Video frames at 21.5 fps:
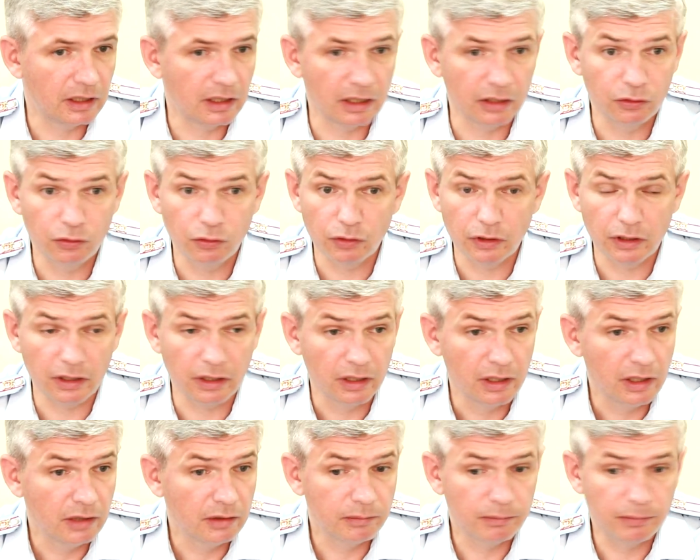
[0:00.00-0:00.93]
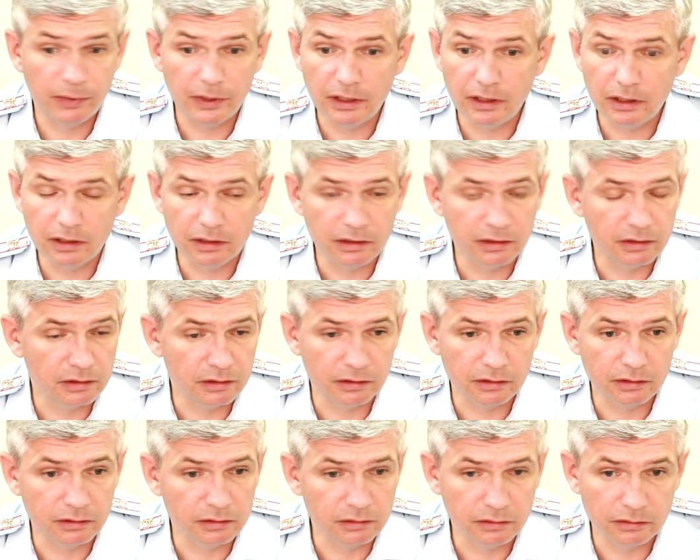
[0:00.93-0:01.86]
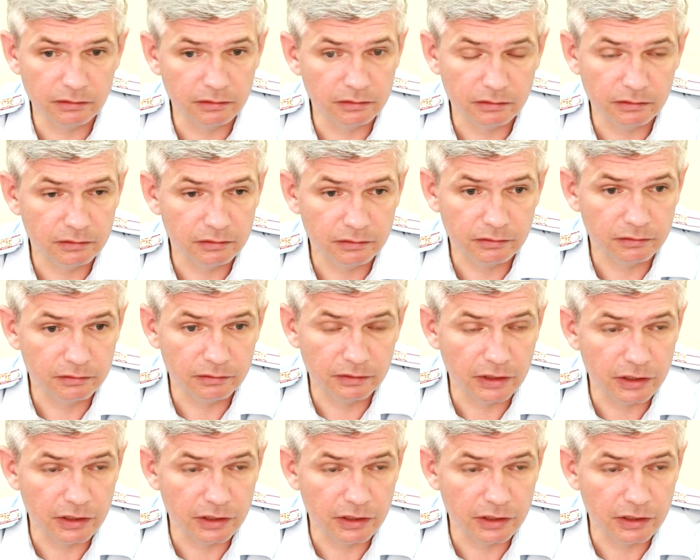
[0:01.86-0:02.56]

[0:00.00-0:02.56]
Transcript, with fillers: которые при э,